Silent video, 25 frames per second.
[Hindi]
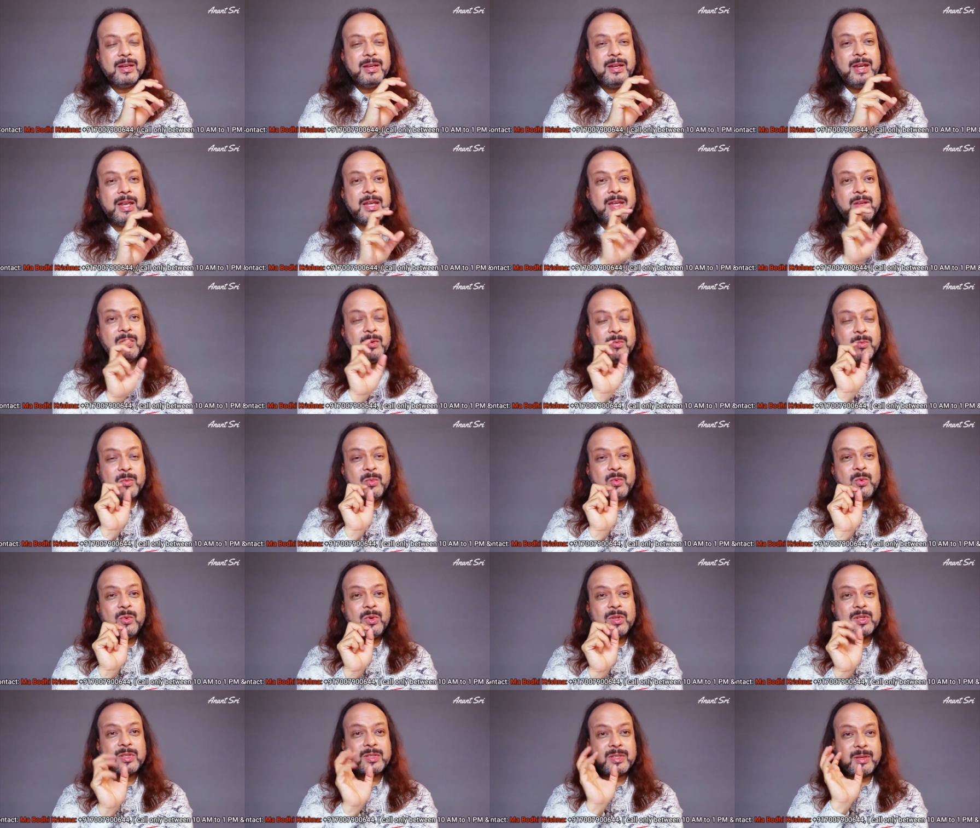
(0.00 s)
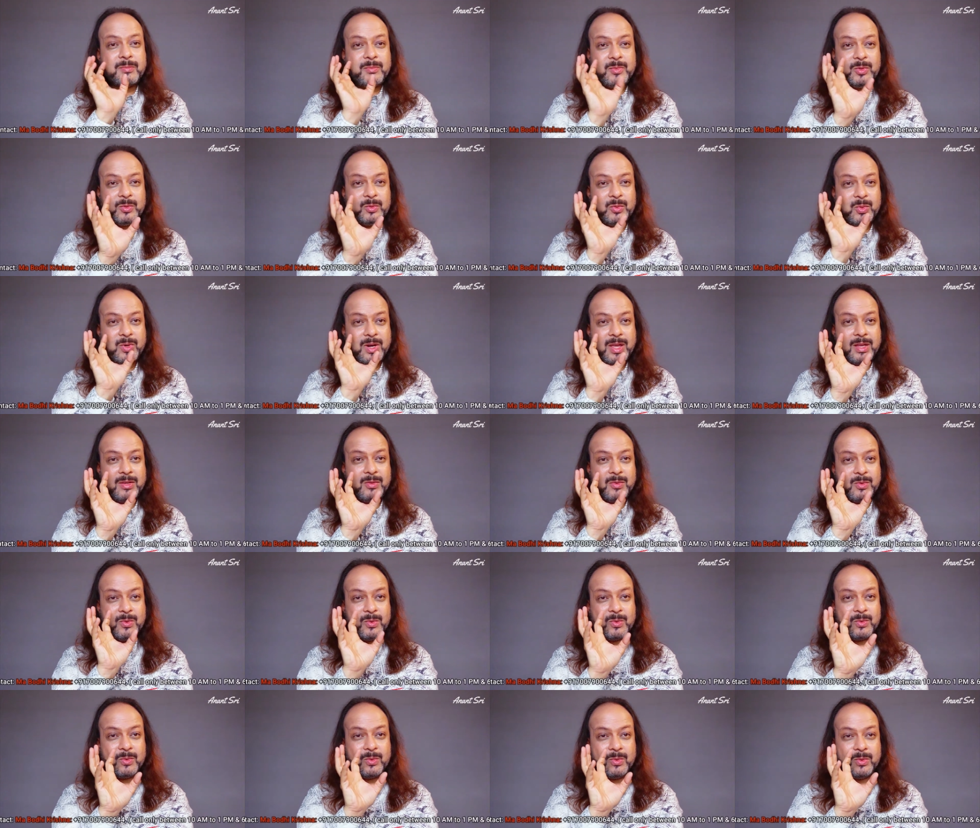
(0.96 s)
लेकिन मूड शब्द थोड़ा
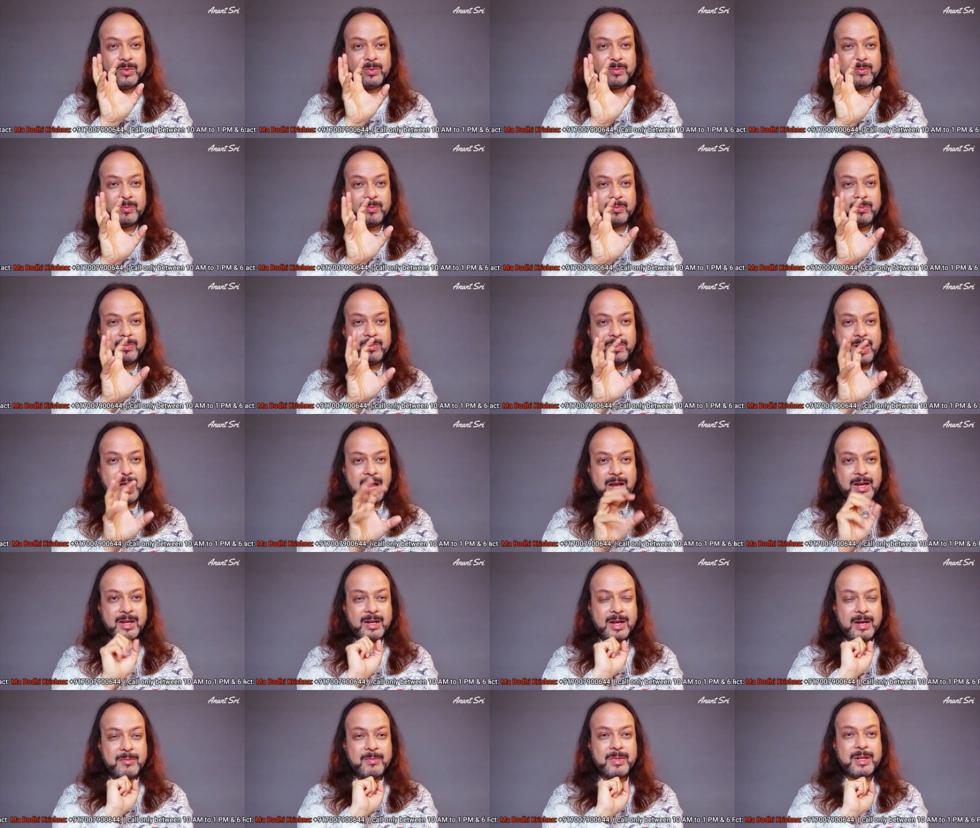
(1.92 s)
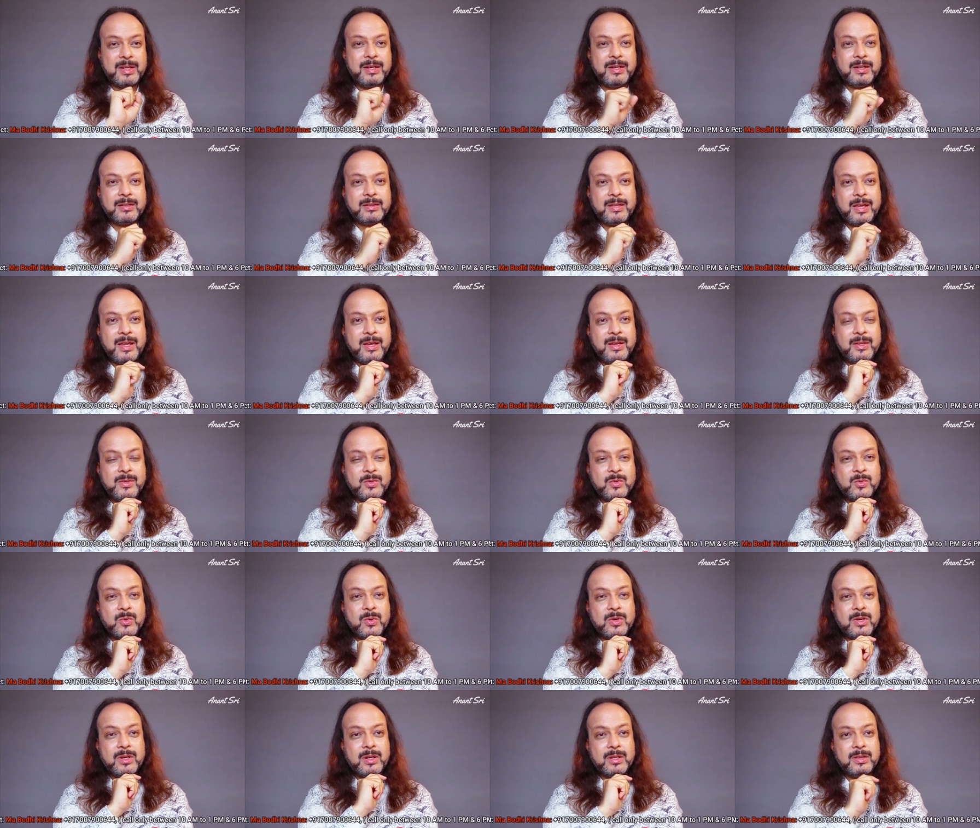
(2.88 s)
लोगों को आक्रामक लगता है
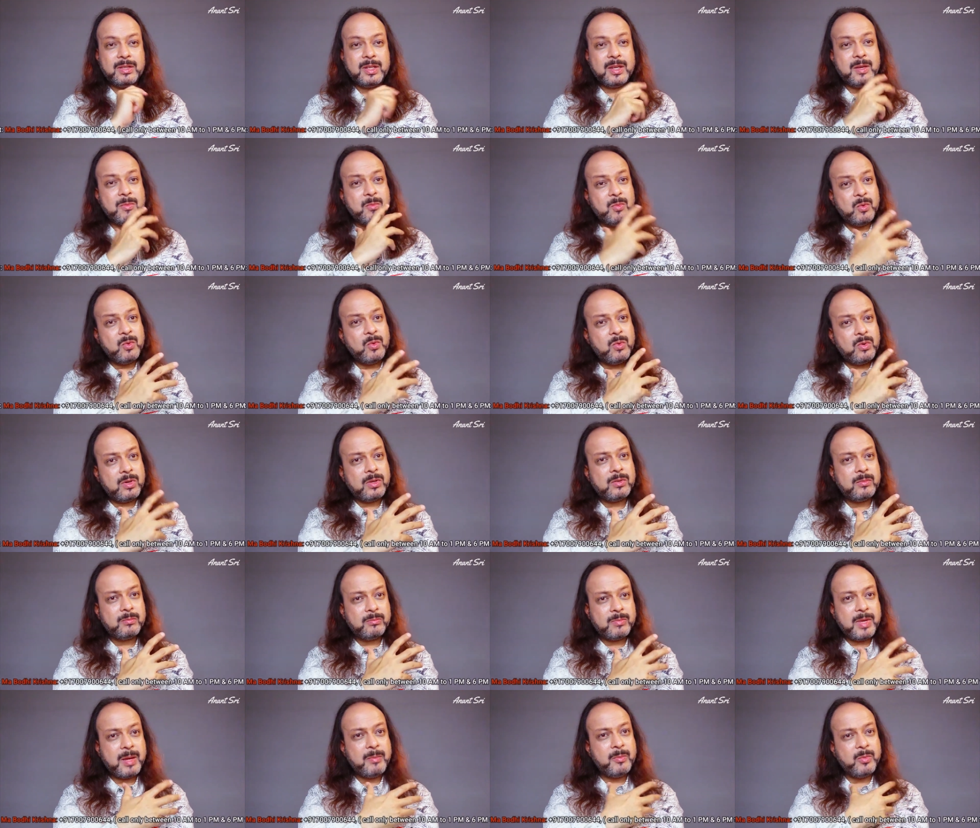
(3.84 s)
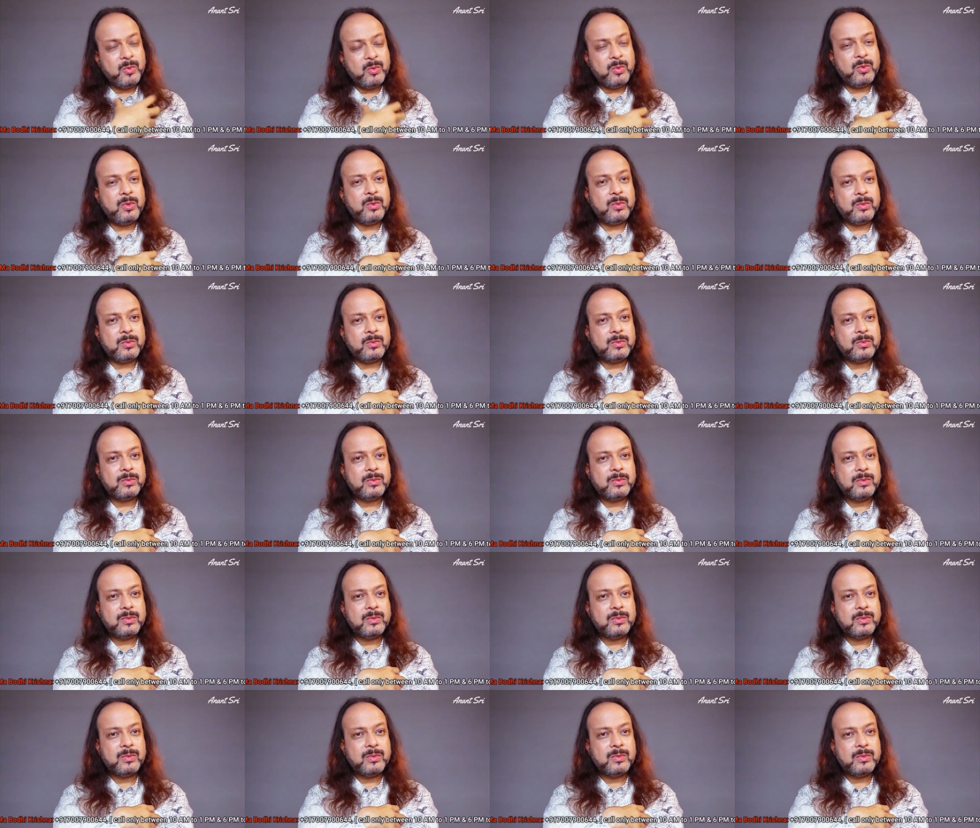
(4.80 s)
चोट लगती है कि मूड मैं मूड हूँ